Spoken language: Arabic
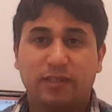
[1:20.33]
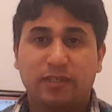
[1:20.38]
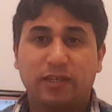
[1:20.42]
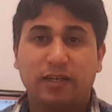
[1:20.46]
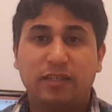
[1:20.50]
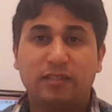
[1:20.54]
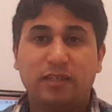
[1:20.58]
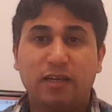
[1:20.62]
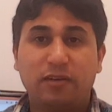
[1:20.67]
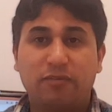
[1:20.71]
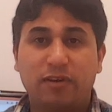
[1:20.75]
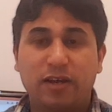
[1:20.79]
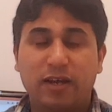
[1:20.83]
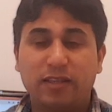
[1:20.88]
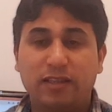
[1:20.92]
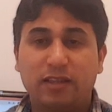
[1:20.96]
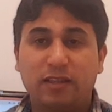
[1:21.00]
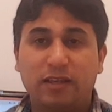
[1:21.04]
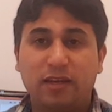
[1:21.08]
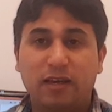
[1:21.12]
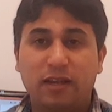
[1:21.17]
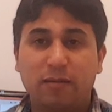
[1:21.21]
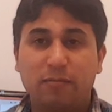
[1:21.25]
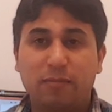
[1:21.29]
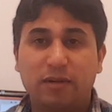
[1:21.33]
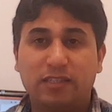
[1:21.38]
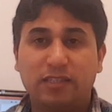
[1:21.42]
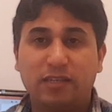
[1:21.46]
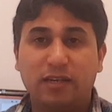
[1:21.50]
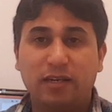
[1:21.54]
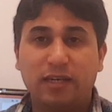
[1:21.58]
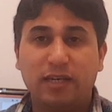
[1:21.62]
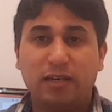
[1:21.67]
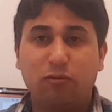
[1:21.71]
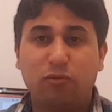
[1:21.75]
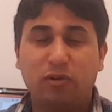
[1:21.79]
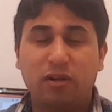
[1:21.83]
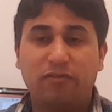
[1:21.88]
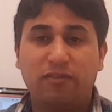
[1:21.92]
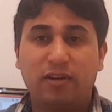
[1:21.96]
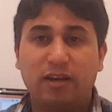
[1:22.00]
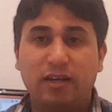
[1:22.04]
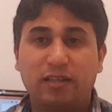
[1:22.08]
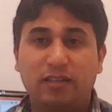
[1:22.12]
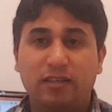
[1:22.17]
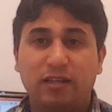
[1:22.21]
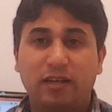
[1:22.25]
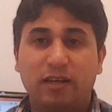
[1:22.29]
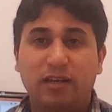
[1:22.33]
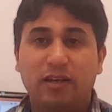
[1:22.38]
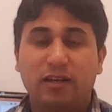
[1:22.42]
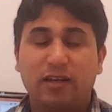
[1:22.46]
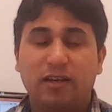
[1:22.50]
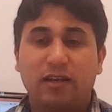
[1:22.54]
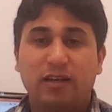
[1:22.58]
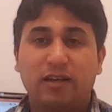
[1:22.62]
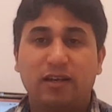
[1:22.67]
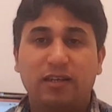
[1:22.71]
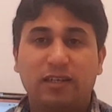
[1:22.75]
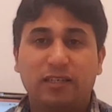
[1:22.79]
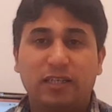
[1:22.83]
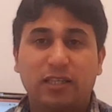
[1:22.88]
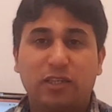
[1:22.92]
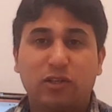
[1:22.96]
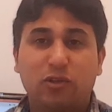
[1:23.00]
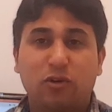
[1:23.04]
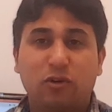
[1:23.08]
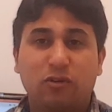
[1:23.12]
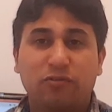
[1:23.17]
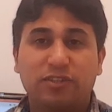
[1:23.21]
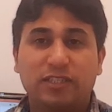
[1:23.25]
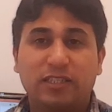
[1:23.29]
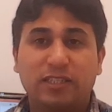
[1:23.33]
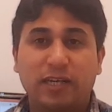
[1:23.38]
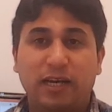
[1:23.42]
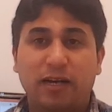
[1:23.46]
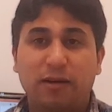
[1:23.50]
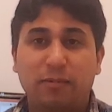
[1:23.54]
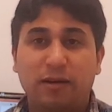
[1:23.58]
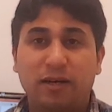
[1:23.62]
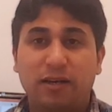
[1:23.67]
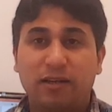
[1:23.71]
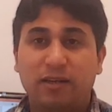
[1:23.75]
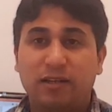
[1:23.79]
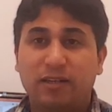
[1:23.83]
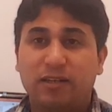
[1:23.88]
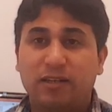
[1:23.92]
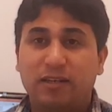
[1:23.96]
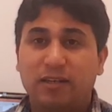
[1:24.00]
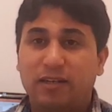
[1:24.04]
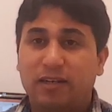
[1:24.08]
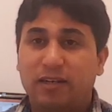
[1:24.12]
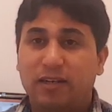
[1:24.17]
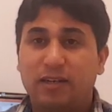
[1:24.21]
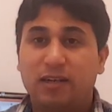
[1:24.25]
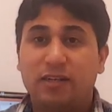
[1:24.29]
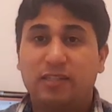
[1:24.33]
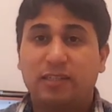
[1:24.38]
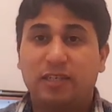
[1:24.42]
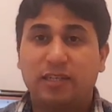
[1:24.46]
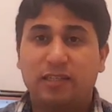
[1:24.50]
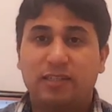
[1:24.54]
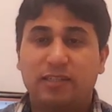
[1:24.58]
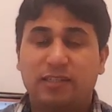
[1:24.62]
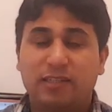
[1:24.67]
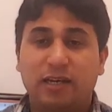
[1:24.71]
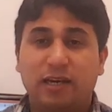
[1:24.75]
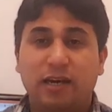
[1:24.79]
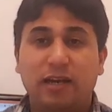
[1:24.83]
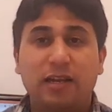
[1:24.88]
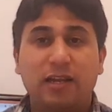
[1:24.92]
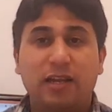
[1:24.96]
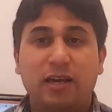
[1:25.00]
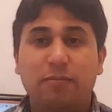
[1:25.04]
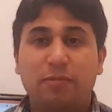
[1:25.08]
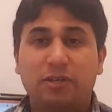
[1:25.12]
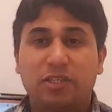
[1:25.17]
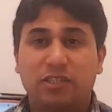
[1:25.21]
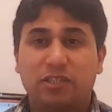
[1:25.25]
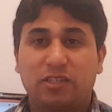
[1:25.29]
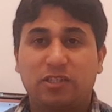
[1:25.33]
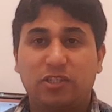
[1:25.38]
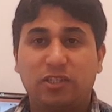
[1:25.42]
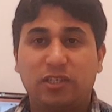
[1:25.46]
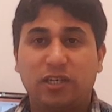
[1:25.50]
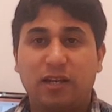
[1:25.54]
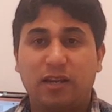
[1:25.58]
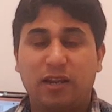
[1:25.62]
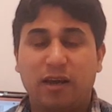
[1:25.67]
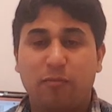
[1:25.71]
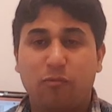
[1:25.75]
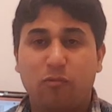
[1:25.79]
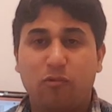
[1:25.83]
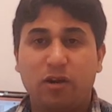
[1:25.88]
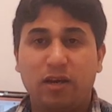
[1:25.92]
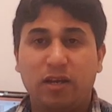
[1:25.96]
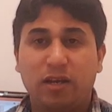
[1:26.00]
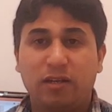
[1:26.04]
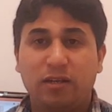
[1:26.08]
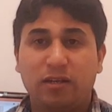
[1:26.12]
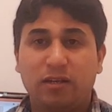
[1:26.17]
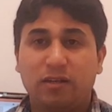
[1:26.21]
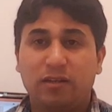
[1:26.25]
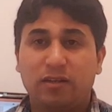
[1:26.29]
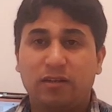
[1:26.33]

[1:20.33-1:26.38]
حتى في هاد المسائل ولا في هاد آه، يعني الظروف الصعبه الناس كتستغلها باش تجني الاموال